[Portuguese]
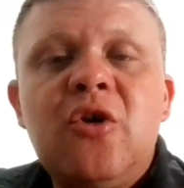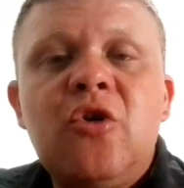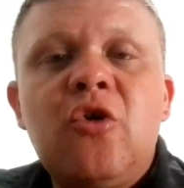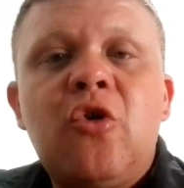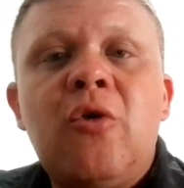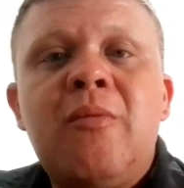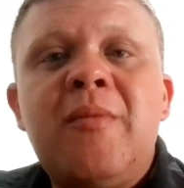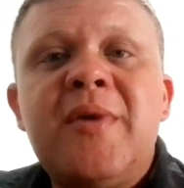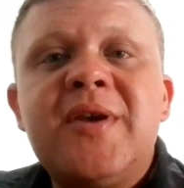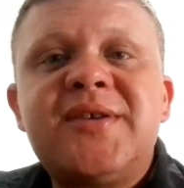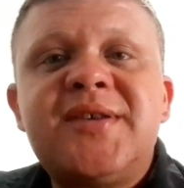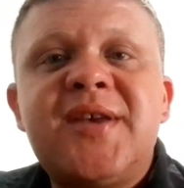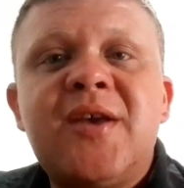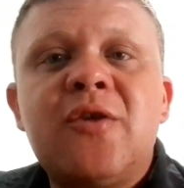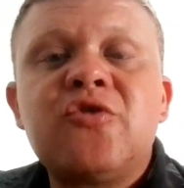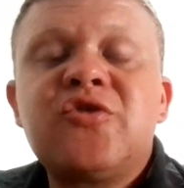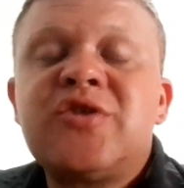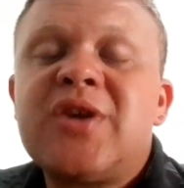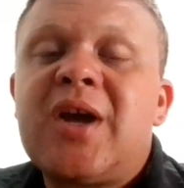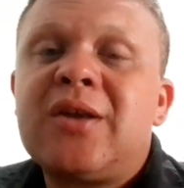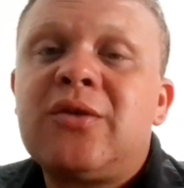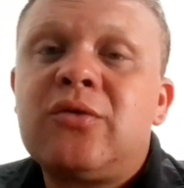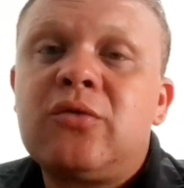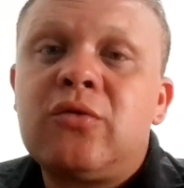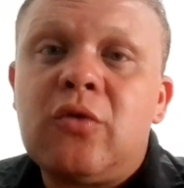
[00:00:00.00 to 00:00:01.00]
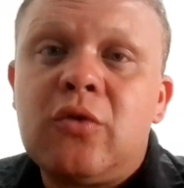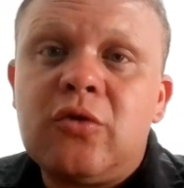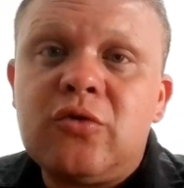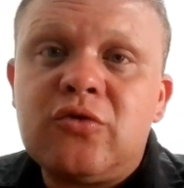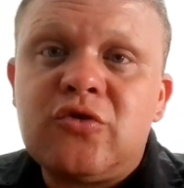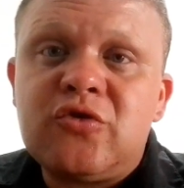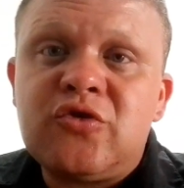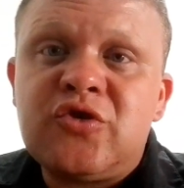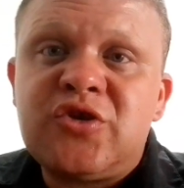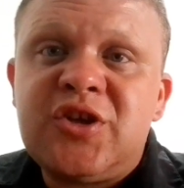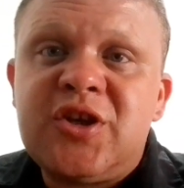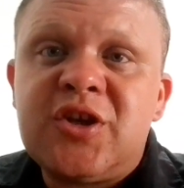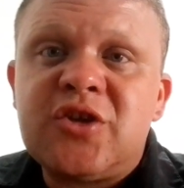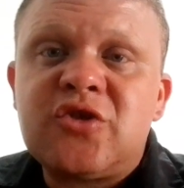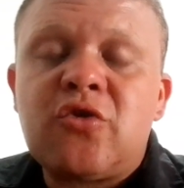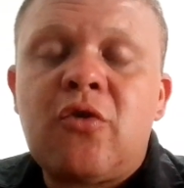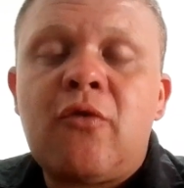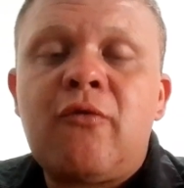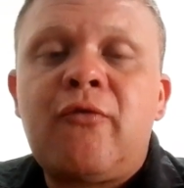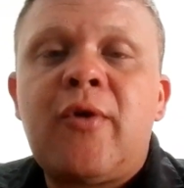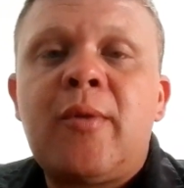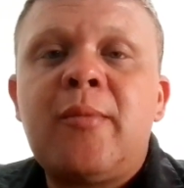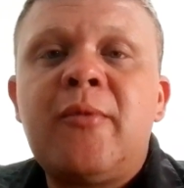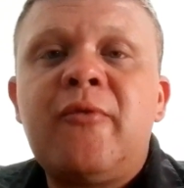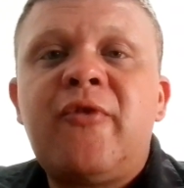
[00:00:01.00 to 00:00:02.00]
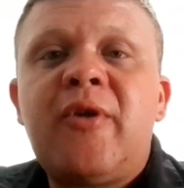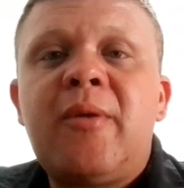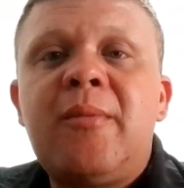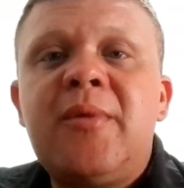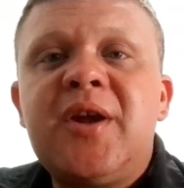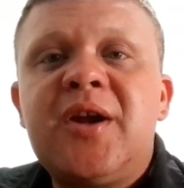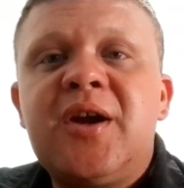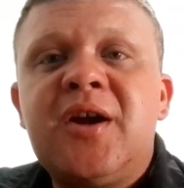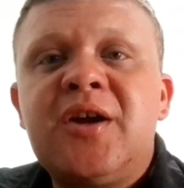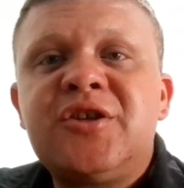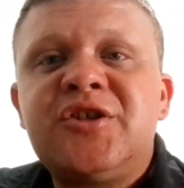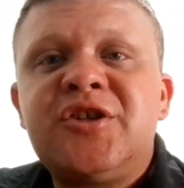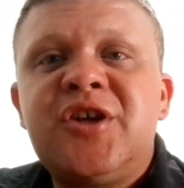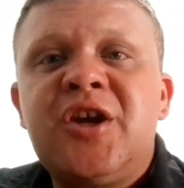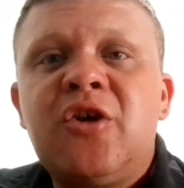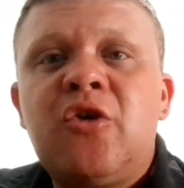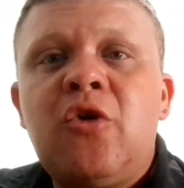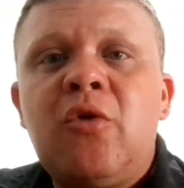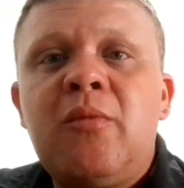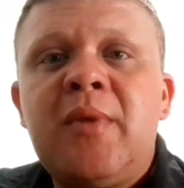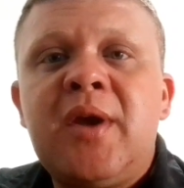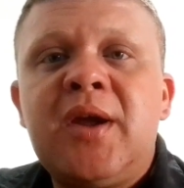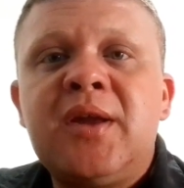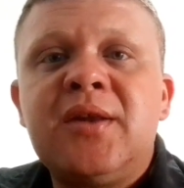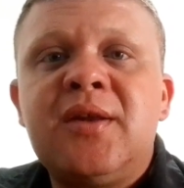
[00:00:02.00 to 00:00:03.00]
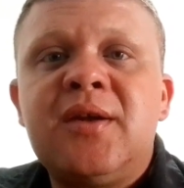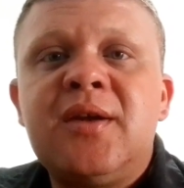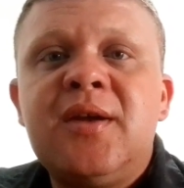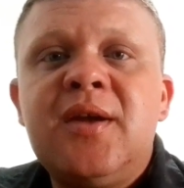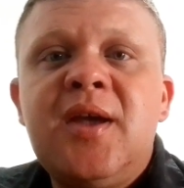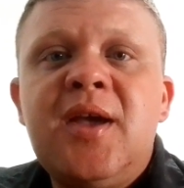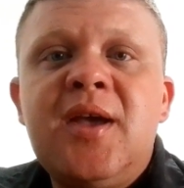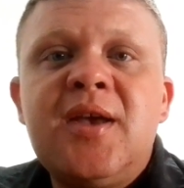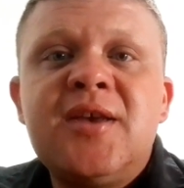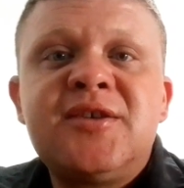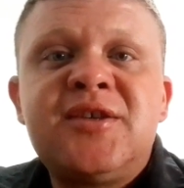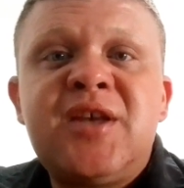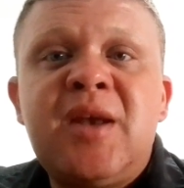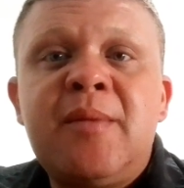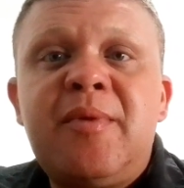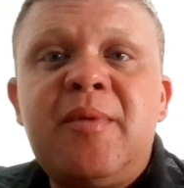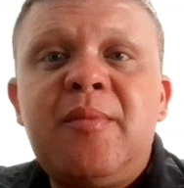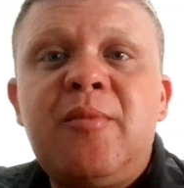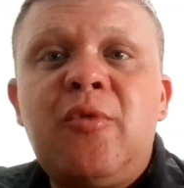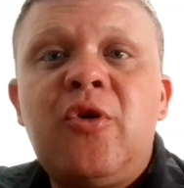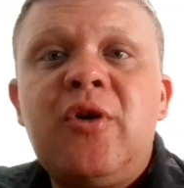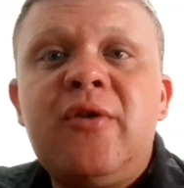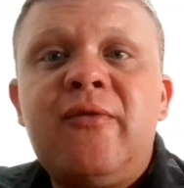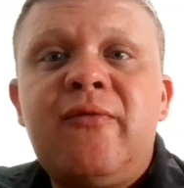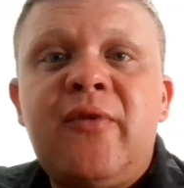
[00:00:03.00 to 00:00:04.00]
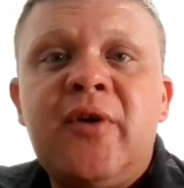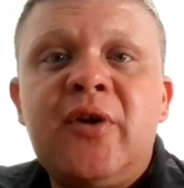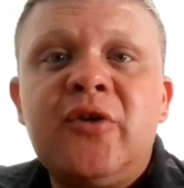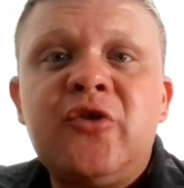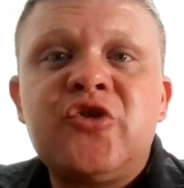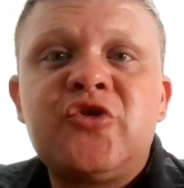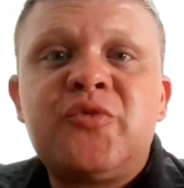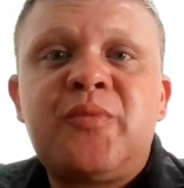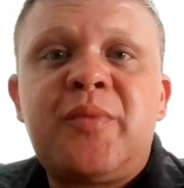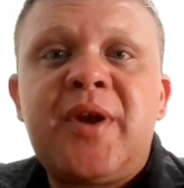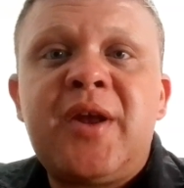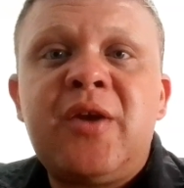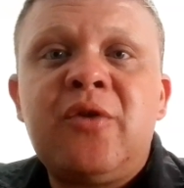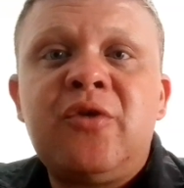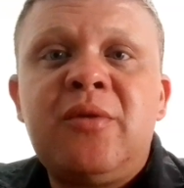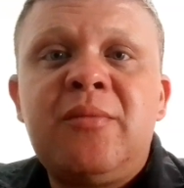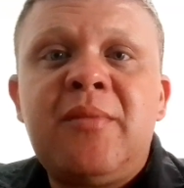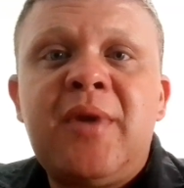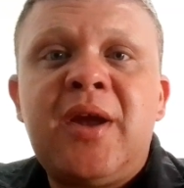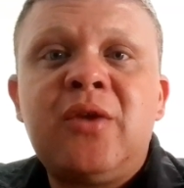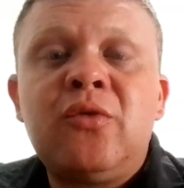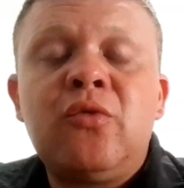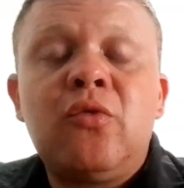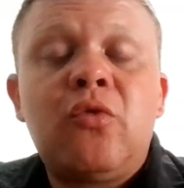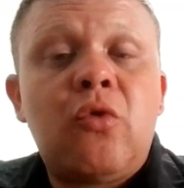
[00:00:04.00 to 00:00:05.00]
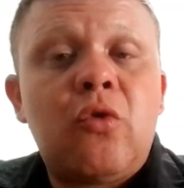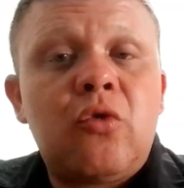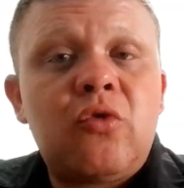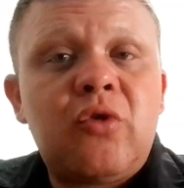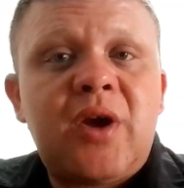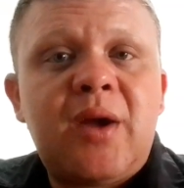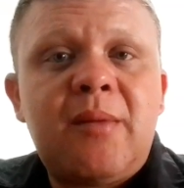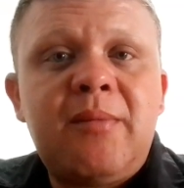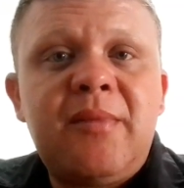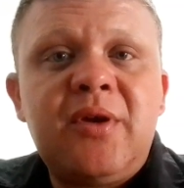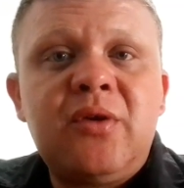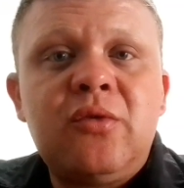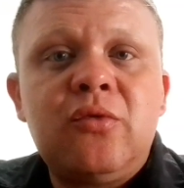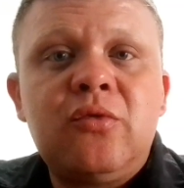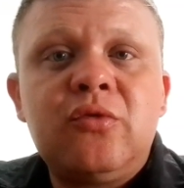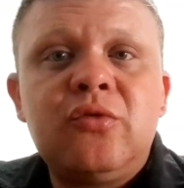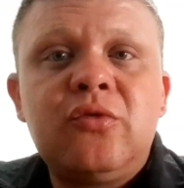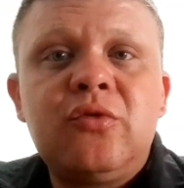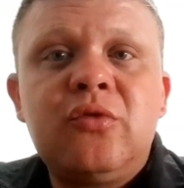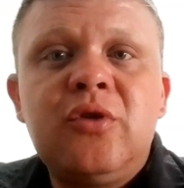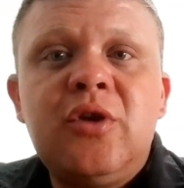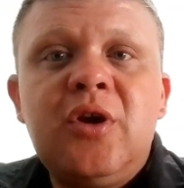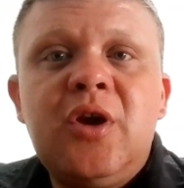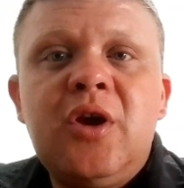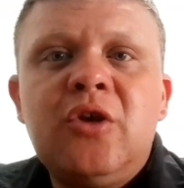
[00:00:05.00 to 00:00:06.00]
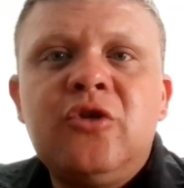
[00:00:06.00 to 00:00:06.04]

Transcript: Comecei a usar todos os dias conforme o fabricante recomenda. Sempre borrifando o spray Unimed no couro cabeludo.